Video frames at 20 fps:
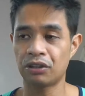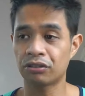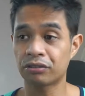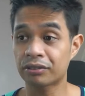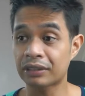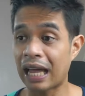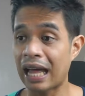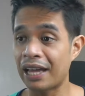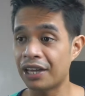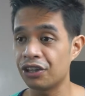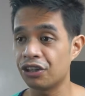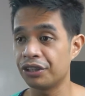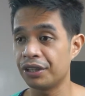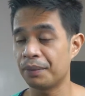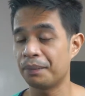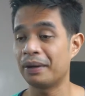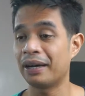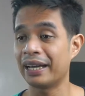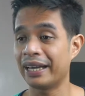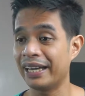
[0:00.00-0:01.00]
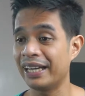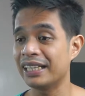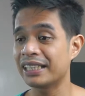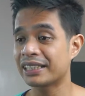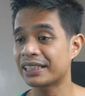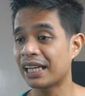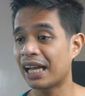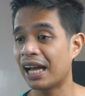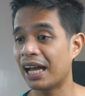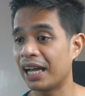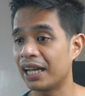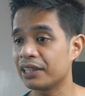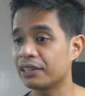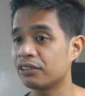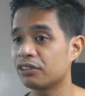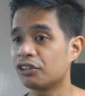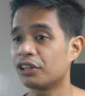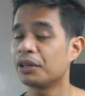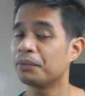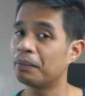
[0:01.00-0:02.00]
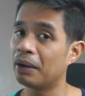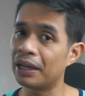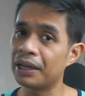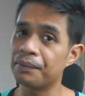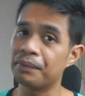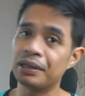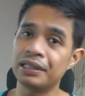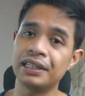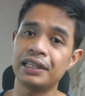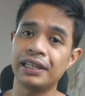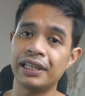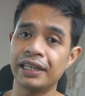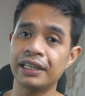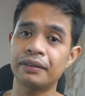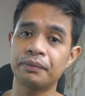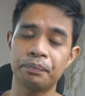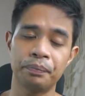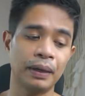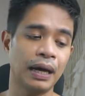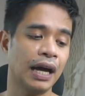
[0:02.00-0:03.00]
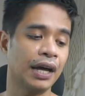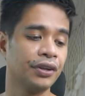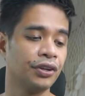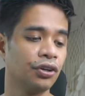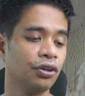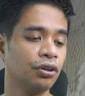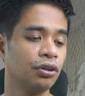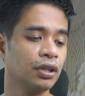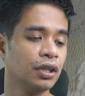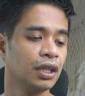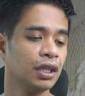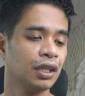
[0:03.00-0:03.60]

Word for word: tayo ng mga Asian, yung iba na maliliit pa, no?